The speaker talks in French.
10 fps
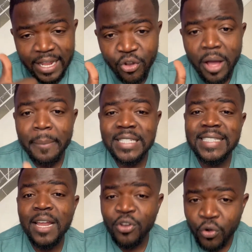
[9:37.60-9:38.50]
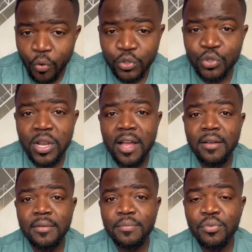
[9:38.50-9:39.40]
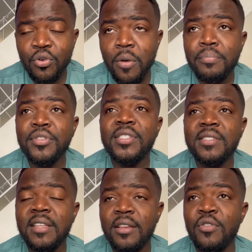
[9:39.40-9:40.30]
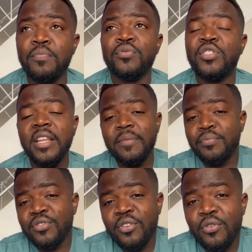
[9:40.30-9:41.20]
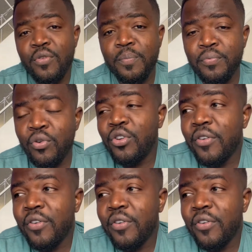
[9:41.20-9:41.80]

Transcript: leur ambassade, leur consulat pour qu'on puisse, pour que, le, pour que le